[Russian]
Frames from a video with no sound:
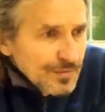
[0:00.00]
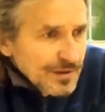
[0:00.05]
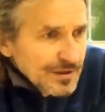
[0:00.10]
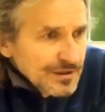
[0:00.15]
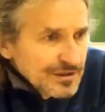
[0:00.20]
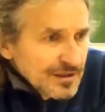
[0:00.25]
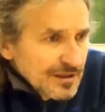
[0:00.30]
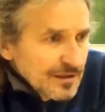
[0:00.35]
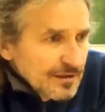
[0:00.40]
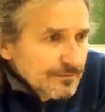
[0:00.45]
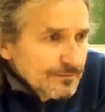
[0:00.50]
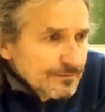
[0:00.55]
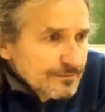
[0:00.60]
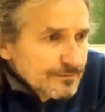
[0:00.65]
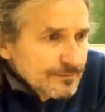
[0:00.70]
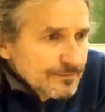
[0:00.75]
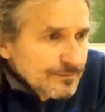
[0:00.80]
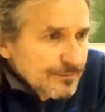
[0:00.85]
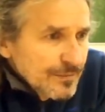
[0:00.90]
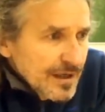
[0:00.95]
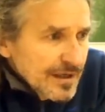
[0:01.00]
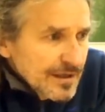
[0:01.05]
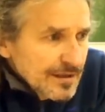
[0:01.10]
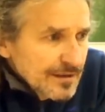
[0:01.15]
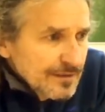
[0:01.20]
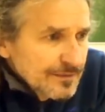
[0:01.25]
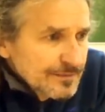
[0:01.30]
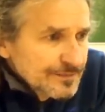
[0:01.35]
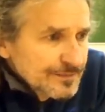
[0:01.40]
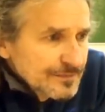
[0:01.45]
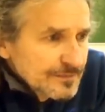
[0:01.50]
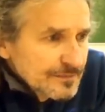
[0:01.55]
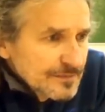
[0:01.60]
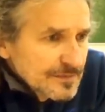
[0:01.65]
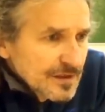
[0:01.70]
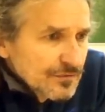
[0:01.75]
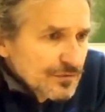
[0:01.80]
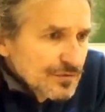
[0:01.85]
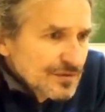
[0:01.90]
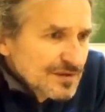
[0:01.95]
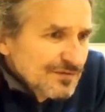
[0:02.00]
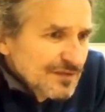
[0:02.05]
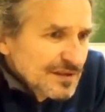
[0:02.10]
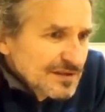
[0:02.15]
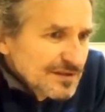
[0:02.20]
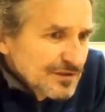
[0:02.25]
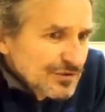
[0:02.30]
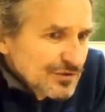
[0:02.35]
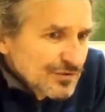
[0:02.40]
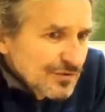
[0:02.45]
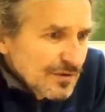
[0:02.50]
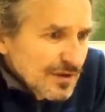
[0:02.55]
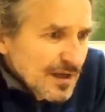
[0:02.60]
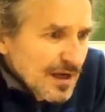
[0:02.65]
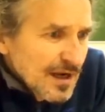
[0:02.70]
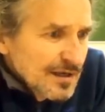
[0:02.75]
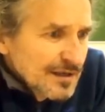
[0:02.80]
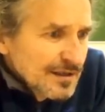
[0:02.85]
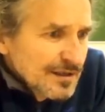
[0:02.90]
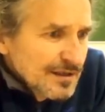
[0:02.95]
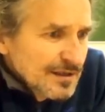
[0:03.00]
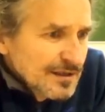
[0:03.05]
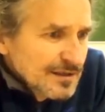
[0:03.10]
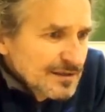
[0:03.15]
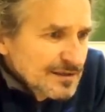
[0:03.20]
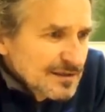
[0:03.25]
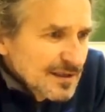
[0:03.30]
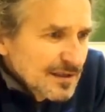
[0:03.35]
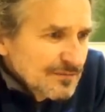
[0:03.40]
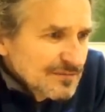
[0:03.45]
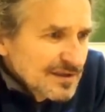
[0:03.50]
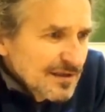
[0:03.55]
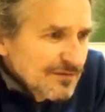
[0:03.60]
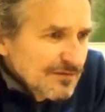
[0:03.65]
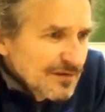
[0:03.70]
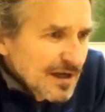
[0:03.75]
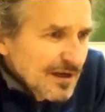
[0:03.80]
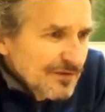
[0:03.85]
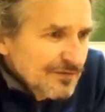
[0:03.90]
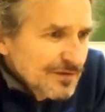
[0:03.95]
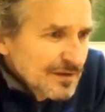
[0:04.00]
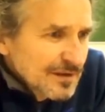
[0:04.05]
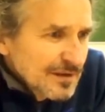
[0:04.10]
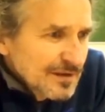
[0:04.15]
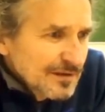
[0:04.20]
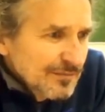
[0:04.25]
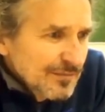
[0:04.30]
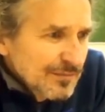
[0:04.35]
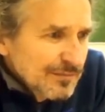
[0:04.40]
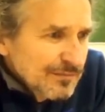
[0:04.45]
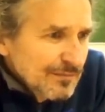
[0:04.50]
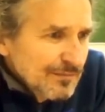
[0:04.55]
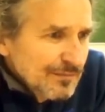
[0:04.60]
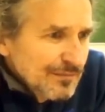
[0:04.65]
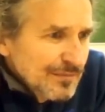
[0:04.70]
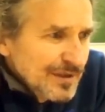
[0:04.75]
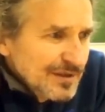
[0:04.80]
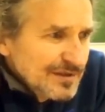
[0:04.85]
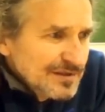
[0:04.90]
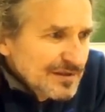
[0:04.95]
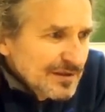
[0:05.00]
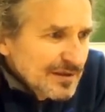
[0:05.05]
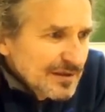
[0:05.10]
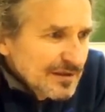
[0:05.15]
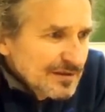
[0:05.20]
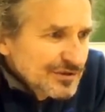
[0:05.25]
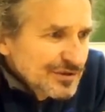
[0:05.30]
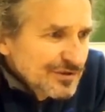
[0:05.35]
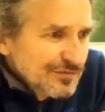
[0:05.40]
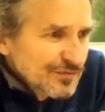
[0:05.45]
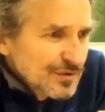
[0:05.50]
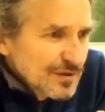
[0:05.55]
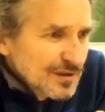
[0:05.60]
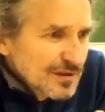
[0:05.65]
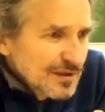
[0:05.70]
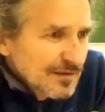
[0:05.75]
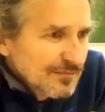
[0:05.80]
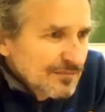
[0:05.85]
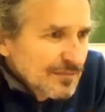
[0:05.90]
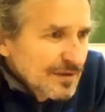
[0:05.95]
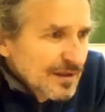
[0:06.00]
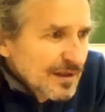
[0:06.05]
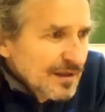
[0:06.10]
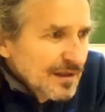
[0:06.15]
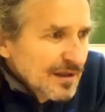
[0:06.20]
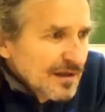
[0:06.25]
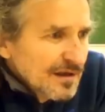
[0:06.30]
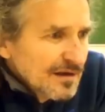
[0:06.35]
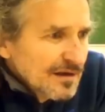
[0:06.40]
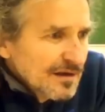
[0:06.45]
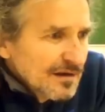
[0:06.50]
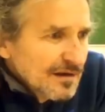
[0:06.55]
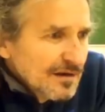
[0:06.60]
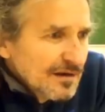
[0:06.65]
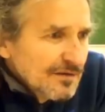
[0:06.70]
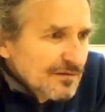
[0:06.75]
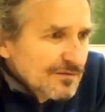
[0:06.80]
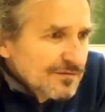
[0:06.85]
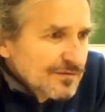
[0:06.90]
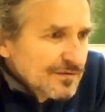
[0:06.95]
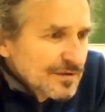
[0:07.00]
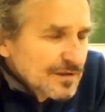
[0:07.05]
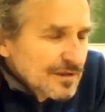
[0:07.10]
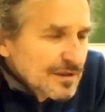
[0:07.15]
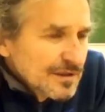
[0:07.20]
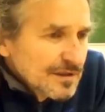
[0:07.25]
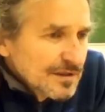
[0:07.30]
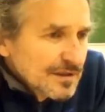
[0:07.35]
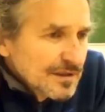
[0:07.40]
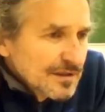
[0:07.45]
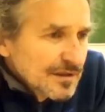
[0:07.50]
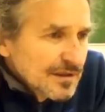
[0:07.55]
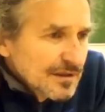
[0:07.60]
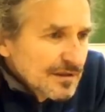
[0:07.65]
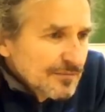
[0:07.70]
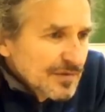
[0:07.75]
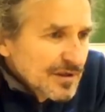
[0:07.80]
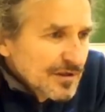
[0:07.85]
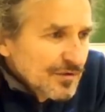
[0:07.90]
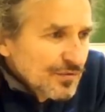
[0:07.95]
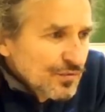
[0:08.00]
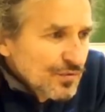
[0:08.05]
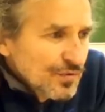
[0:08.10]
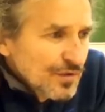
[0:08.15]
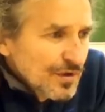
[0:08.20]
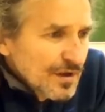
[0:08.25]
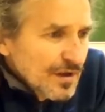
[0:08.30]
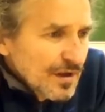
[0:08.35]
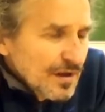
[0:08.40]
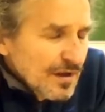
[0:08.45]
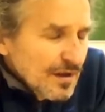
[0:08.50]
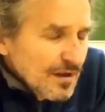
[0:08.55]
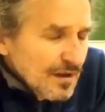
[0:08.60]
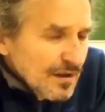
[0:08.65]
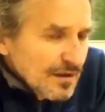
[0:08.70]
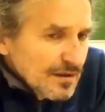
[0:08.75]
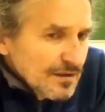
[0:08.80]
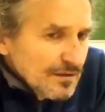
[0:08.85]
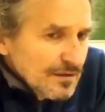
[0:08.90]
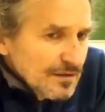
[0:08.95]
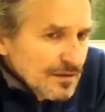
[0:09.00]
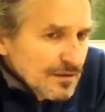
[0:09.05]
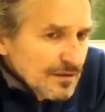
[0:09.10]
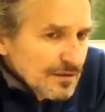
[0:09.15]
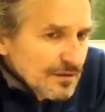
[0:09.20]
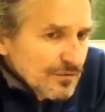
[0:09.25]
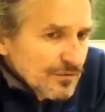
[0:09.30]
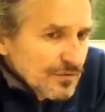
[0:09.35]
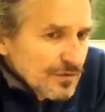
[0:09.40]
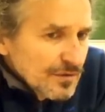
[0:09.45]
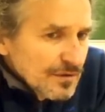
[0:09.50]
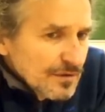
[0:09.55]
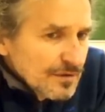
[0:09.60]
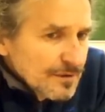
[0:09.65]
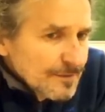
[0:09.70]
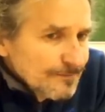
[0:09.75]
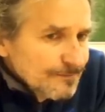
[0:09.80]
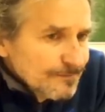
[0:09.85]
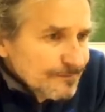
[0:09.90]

приезжал парень, такой известный журналист, там зав кафедрой медиа чего-то там э, в э, МГУ. И он